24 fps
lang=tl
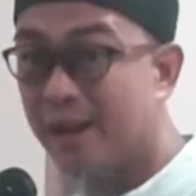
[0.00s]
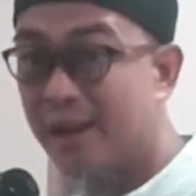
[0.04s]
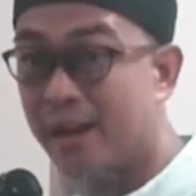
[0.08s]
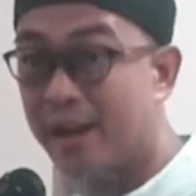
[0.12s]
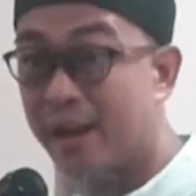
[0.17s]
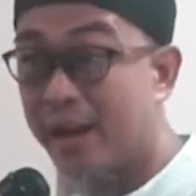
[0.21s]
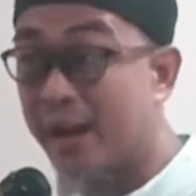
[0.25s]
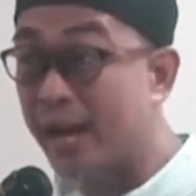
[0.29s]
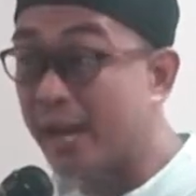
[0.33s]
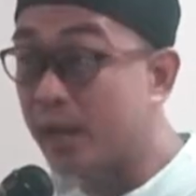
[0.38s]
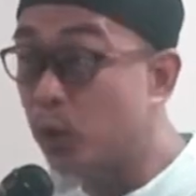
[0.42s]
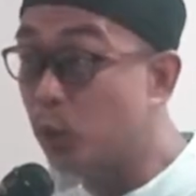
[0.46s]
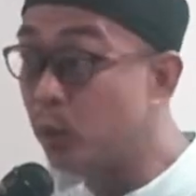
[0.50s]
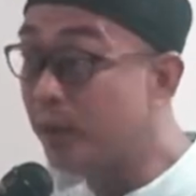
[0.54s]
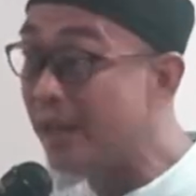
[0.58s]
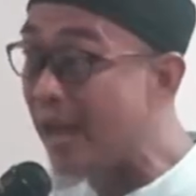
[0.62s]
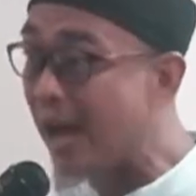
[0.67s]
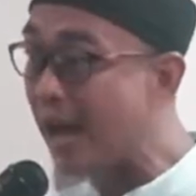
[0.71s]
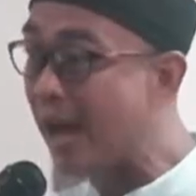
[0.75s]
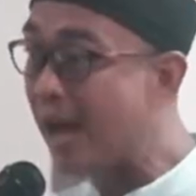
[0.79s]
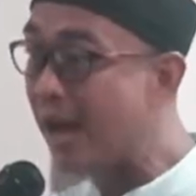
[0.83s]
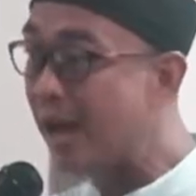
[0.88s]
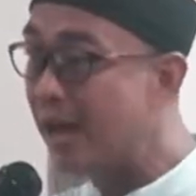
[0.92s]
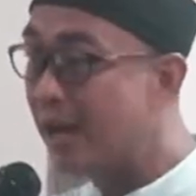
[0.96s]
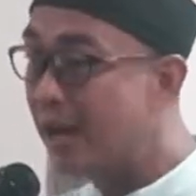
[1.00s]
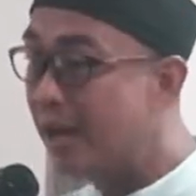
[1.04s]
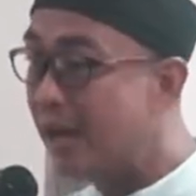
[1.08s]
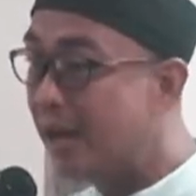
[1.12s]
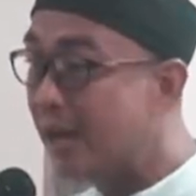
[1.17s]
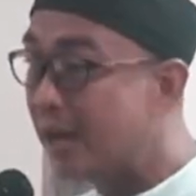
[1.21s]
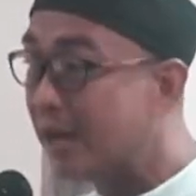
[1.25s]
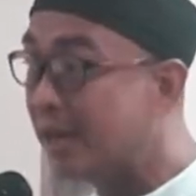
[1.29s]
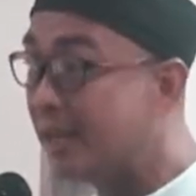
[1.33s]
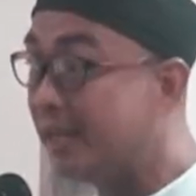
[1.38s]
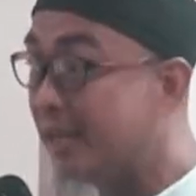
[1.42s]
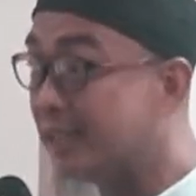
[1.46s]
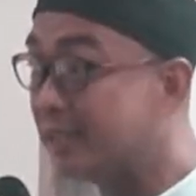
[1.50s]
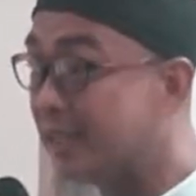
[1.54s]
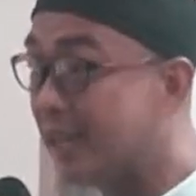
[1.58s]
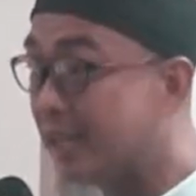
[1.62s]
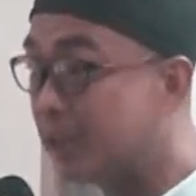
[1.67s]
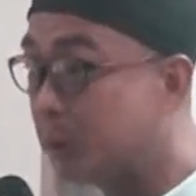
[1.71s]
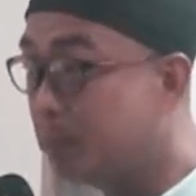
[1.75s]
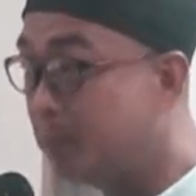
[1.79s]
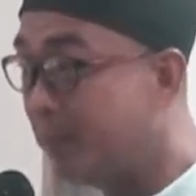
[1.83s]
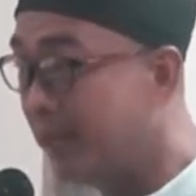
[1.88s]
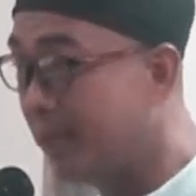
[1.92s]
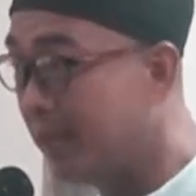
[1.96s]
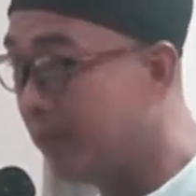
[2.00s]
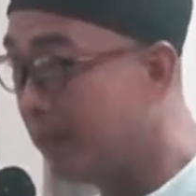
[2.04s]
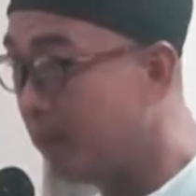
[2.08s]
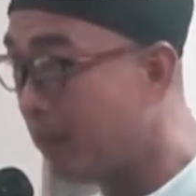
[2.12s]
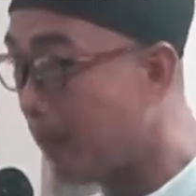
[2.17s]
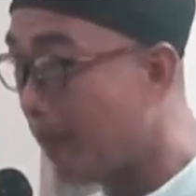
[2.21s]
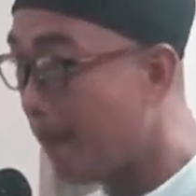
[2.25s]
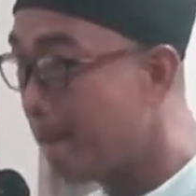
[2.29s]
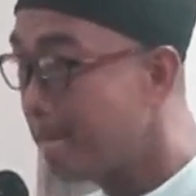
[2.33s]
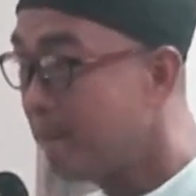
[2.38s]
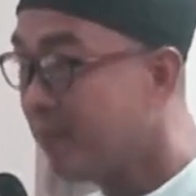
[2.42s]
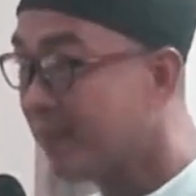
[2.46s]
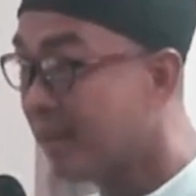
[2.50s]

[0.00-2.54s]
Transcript: nga kanayon da, nga yes asping